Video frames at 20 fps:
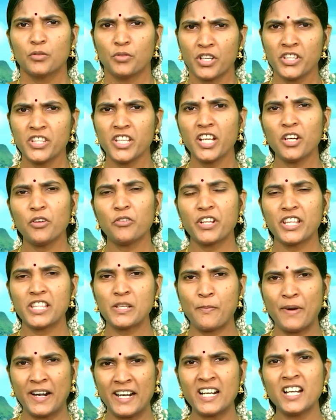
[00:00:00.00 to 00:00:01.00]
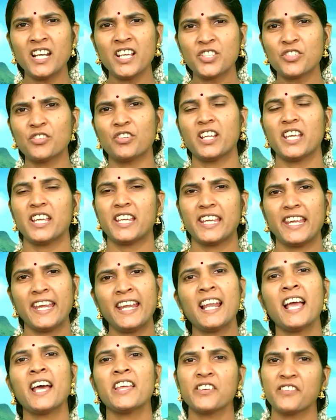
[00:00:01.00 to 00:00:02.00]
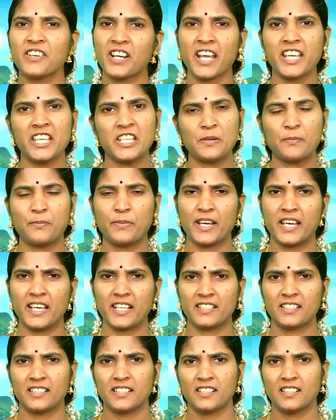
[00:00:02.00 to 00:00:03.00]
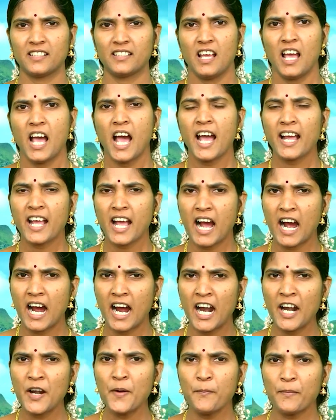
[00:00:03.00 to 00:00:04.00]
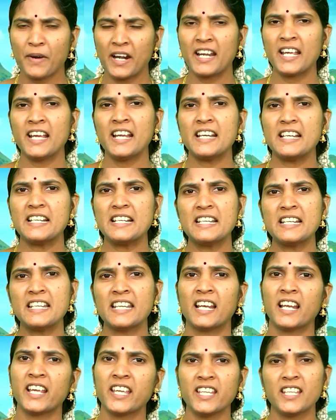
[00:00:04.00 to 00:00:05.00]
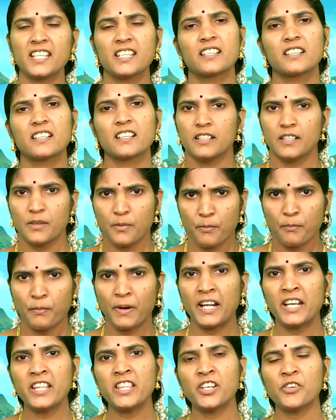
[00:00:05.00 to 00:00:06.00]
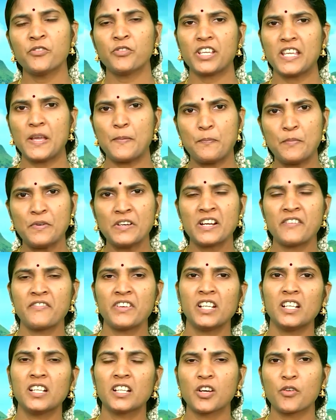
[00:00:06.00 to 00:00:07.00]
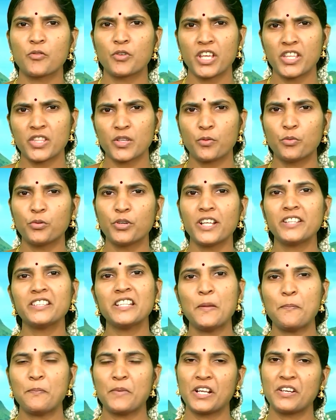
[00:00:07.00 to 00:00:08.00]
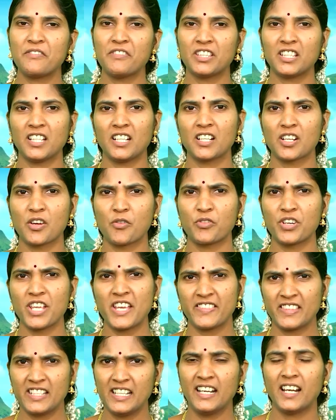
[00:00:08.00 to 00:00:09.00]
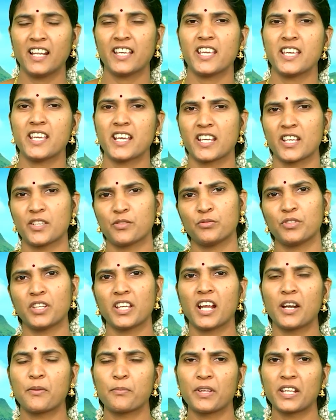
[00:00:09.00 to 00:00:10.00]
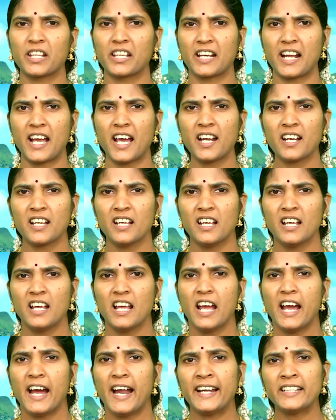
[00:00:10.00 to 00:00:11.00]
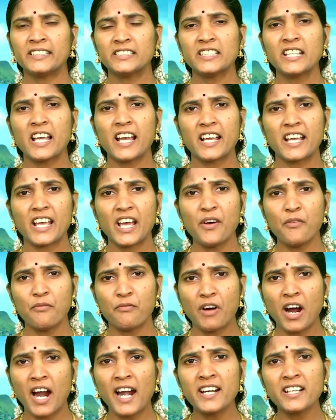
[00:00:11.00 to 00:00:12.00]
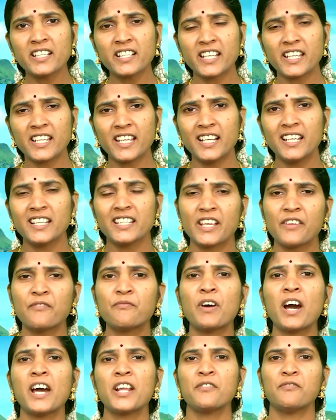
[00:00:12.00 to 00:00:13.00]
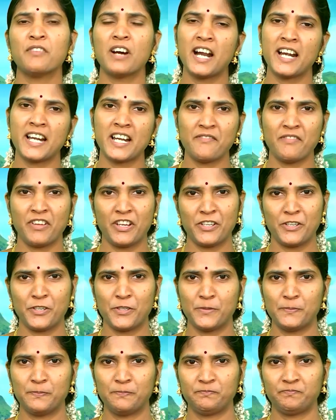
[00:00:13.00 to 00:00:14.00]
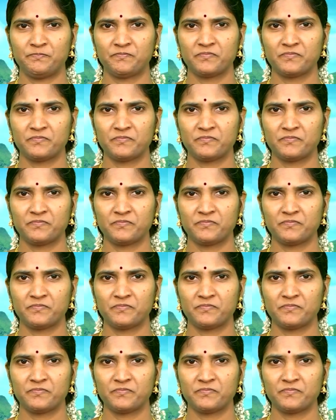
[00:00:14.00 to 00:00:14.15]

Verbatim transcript: குழந்தைகளுடைய இந்த மழலை சொல்லை கேளாதவராய் இருப்பார் ஆக ஆழ் மன நிலை மனிதனுடைய பிறவியில் இருக்கக்கூடிய அந்த குழந்தை பருவத்தில் இருக்கக்கூடிய அந்த நிலையை அங்கே சுட்டி காண்பிக்கிறார் அடுத்ததாக வாழ்க்கையில் எவ்வாறு வாழ வேண்டும்